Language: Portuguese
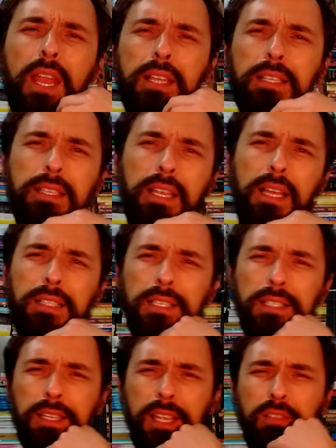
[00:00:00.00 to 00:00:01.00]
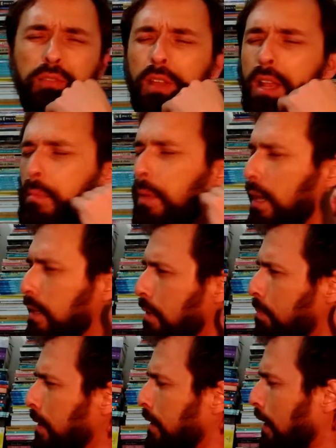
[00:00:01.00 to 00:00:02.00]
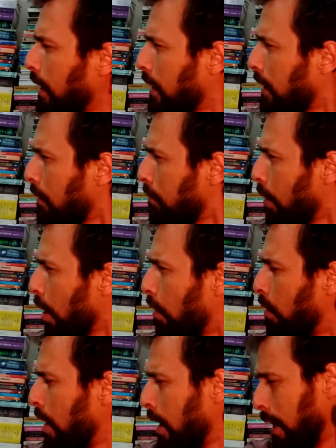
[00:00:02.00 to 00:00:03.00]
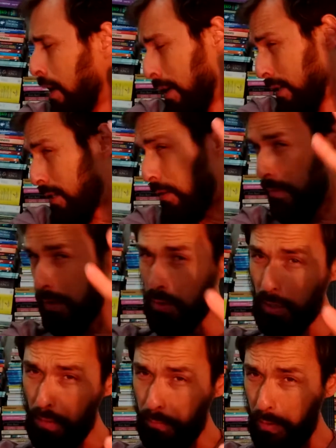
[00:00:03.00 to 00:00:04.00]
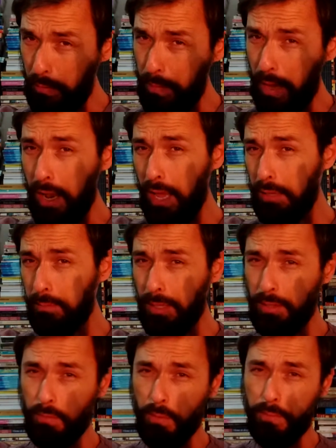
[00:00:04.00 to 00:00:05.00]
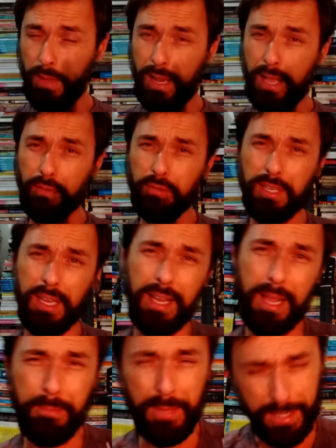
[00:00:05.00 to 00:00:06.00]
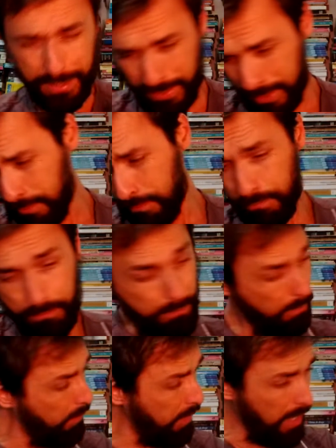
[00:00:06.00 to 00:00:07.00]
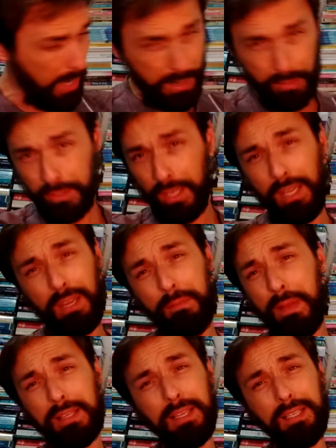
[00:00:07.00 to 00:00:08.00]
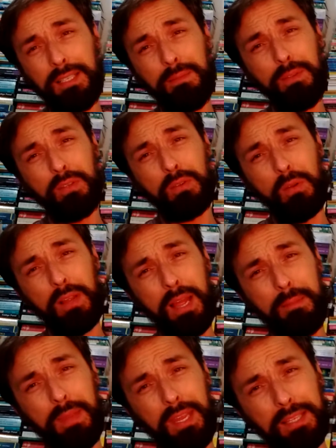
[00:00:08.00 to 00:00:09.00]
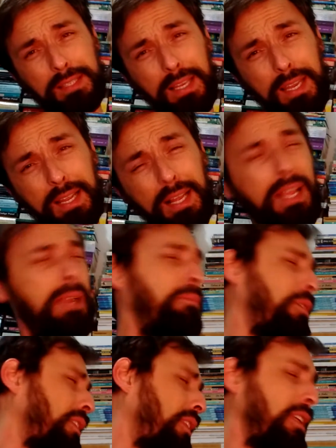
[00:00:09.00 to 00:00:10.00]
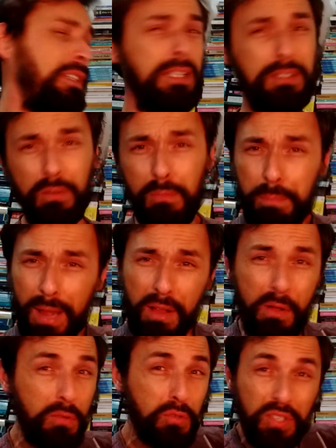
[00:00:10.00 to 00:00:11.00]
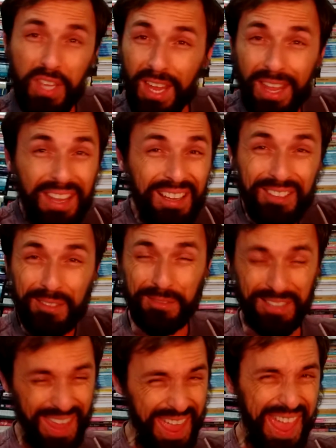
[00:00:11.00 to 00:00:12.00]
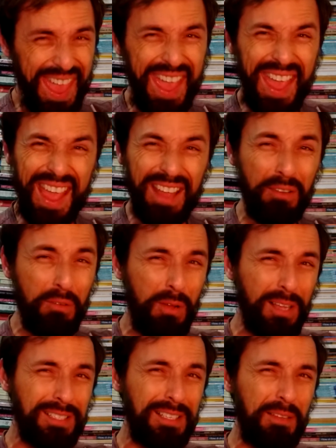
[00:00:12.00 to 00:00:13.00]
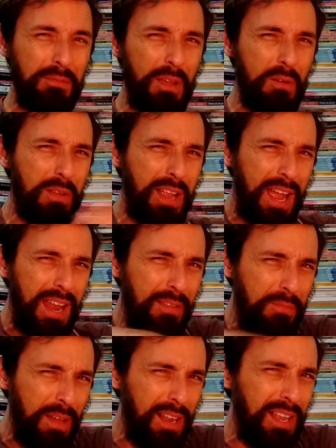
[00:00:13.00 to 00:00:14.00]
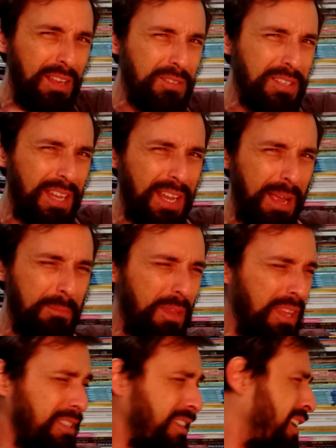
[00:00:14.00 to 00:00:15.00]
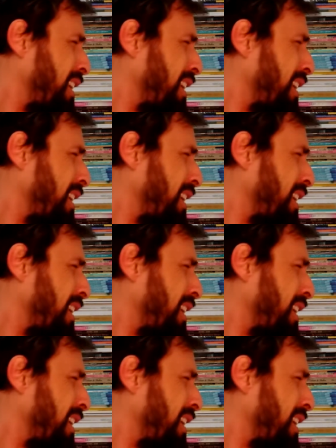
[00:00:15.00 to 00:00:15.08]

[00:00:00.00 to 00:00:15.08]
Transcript: interessante esse questionamento, hein, Patrick? Bom, esse vídeo já foi falado, mas foi falado sem camisa. Daí eu tinha que fazer esse vídeo com camisa, né, galera? Porque tem gente com preconceito. É, não gosta de ver um cara falando sem camisa